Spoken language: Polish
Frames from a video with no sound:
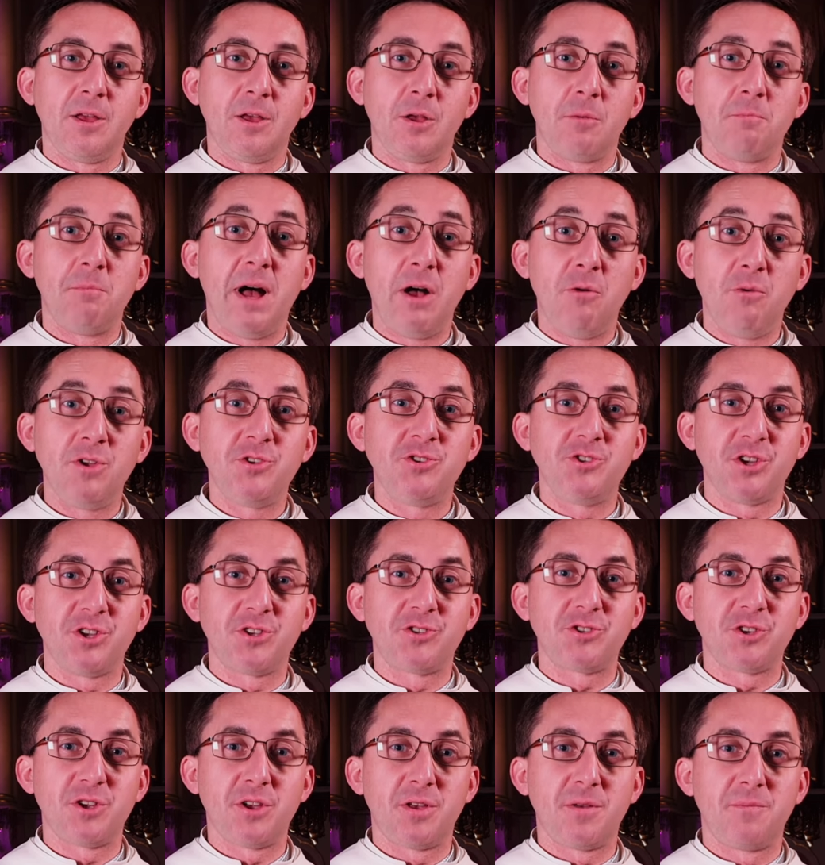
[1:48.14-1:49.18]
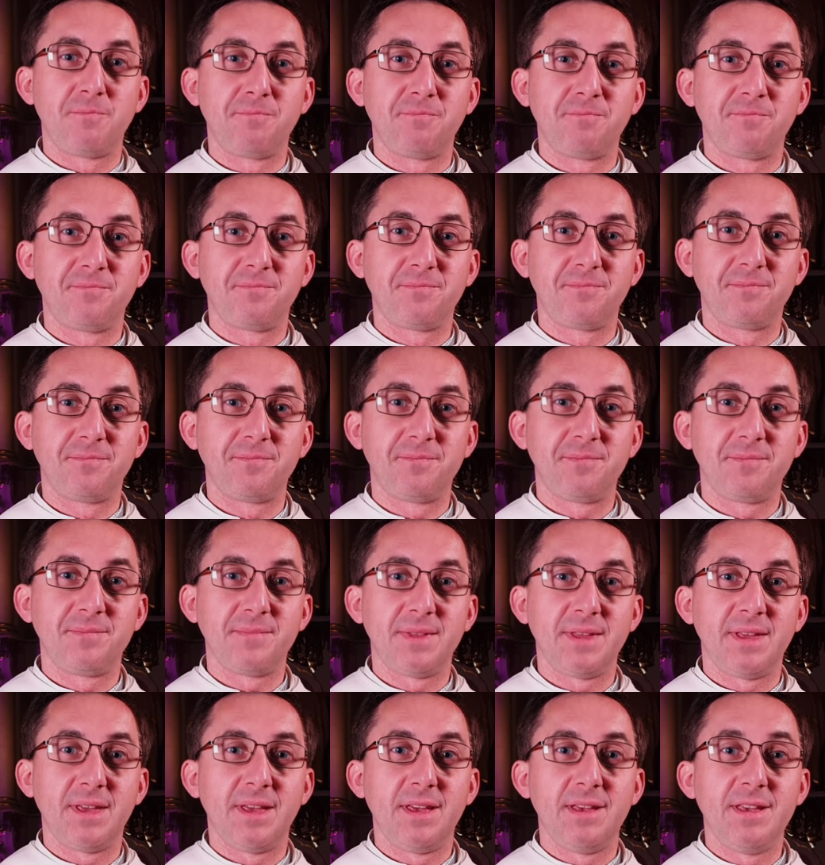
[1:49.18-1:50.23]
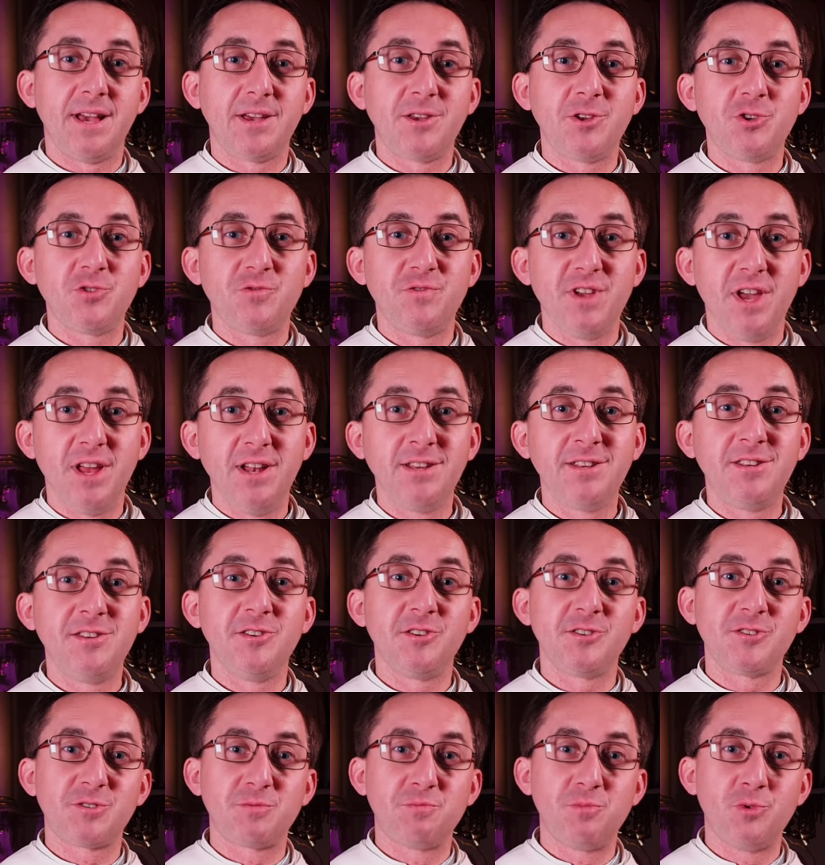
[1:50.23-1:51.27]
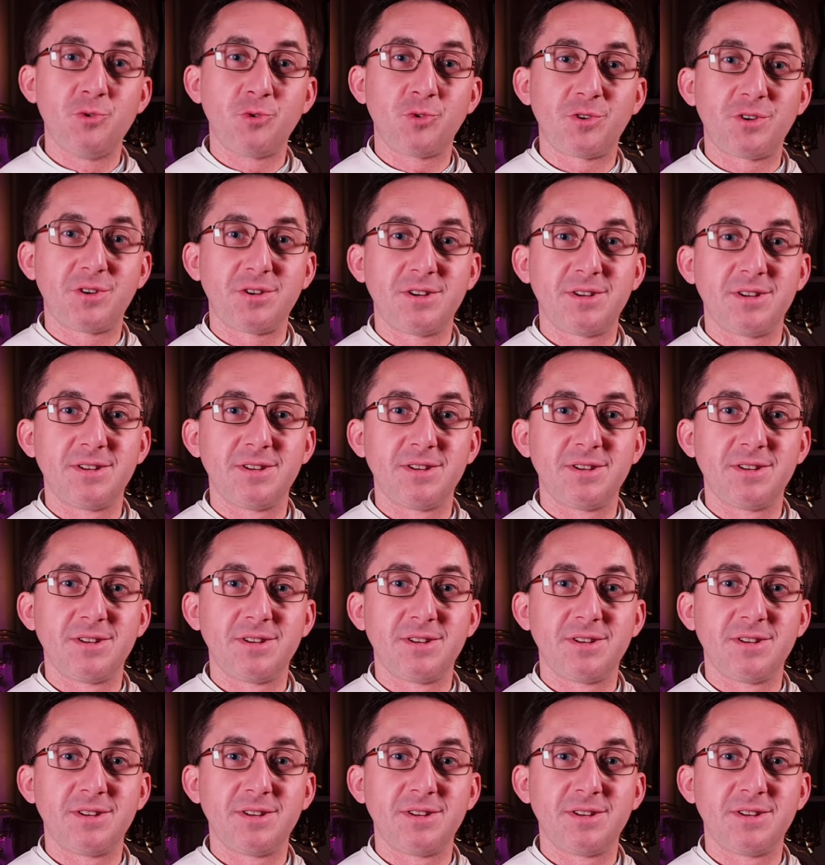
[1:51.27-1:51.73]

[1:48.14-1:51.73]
Małe dziecię, jakiż wielki jest Bóg,